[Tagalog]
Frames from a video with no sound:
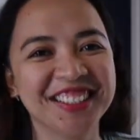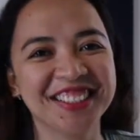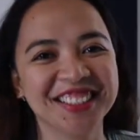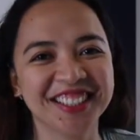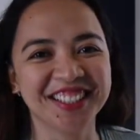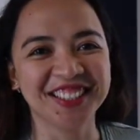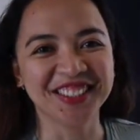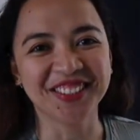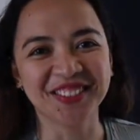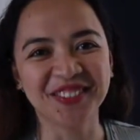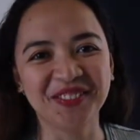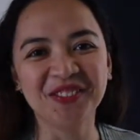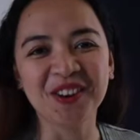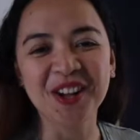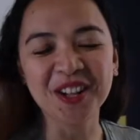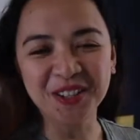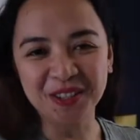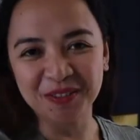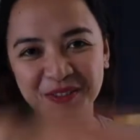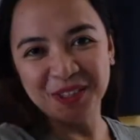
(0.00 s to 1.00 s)
Um,
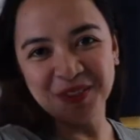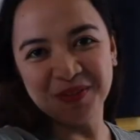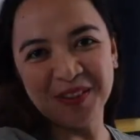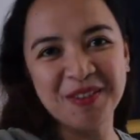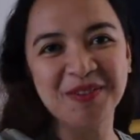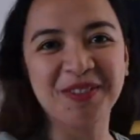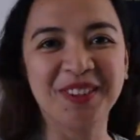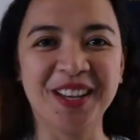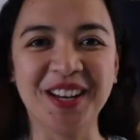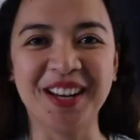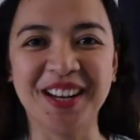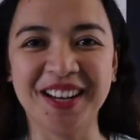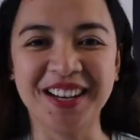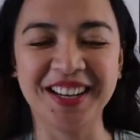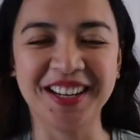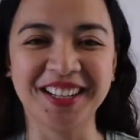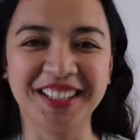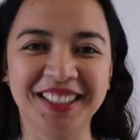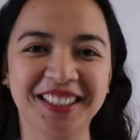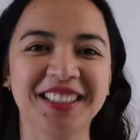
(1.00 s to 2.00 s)
welcome to my
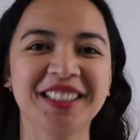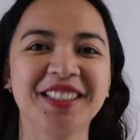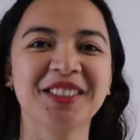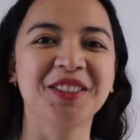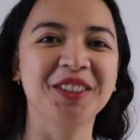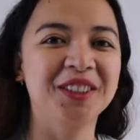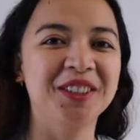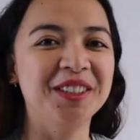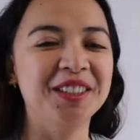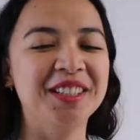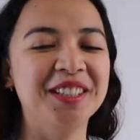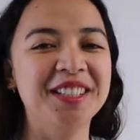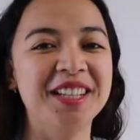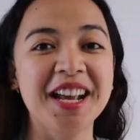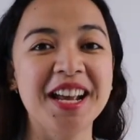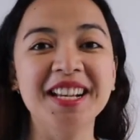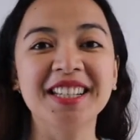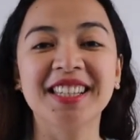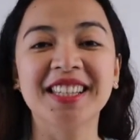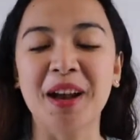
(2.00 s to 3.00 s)
vlog! So
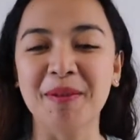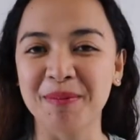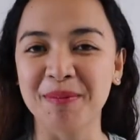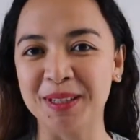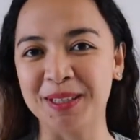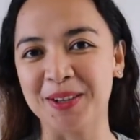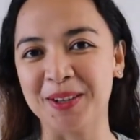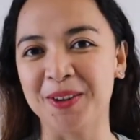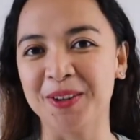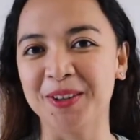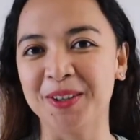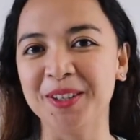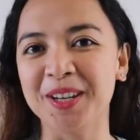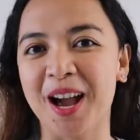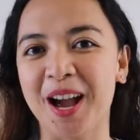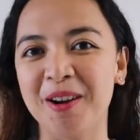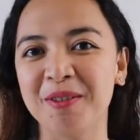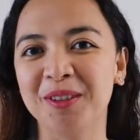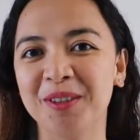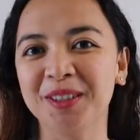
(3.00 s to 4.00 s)
today's episode,
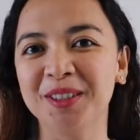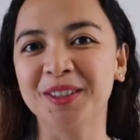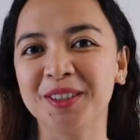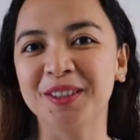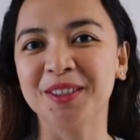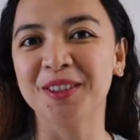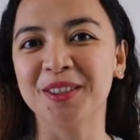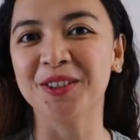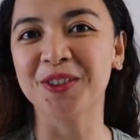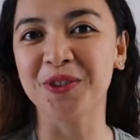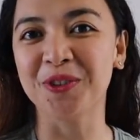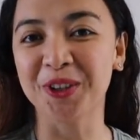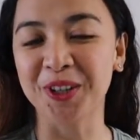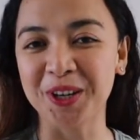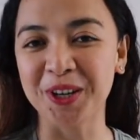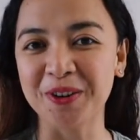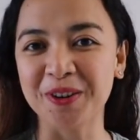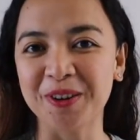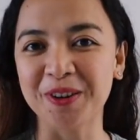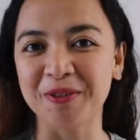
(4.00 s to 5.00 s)
I will tour
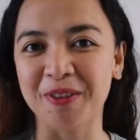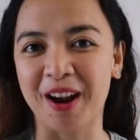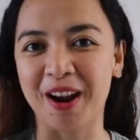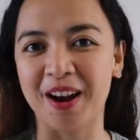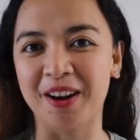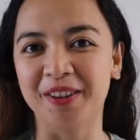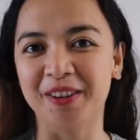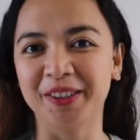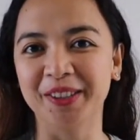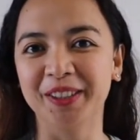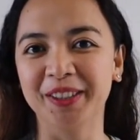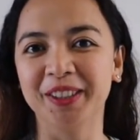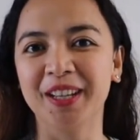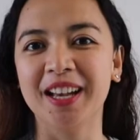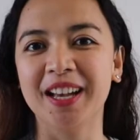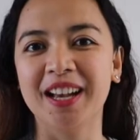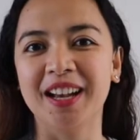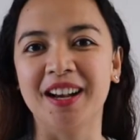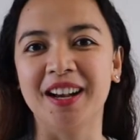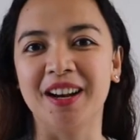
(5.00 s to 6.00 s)
you around
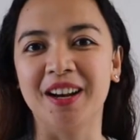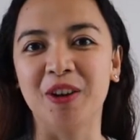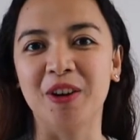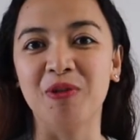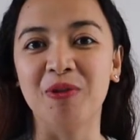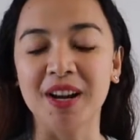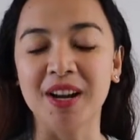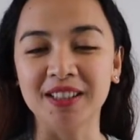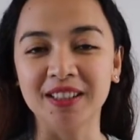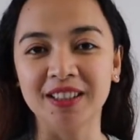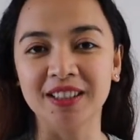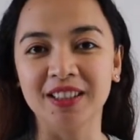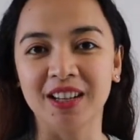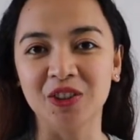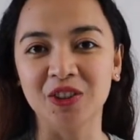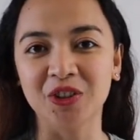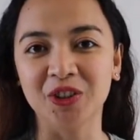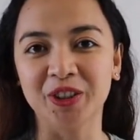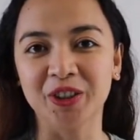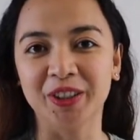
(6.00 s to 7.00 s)
a
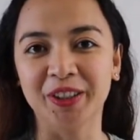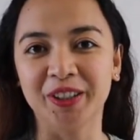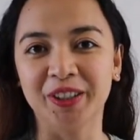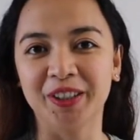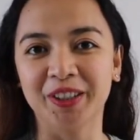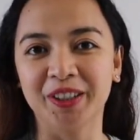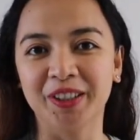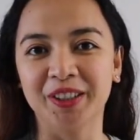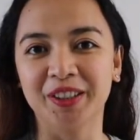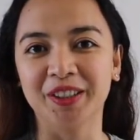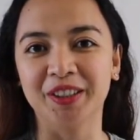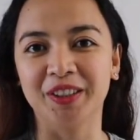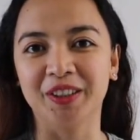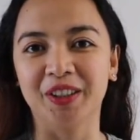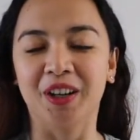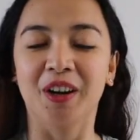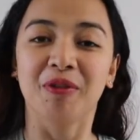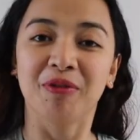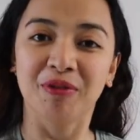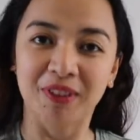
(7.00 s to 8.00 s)
residential
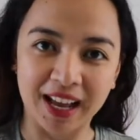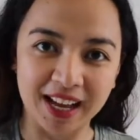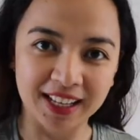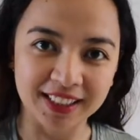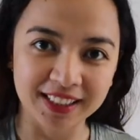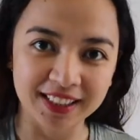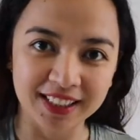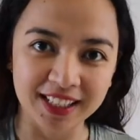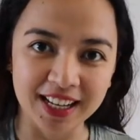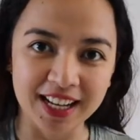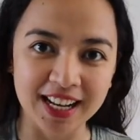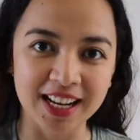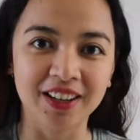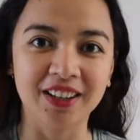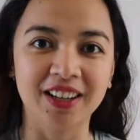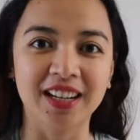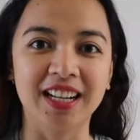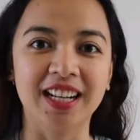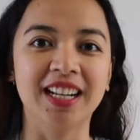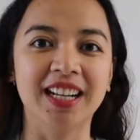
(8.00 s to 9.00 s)
or flat
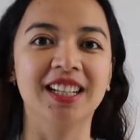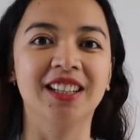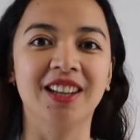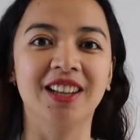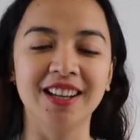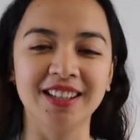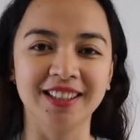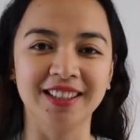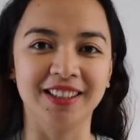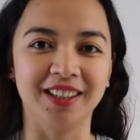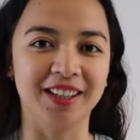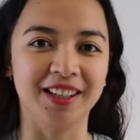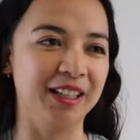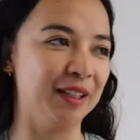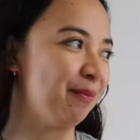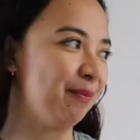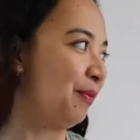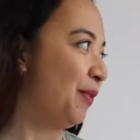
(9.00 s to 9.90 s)
here in London.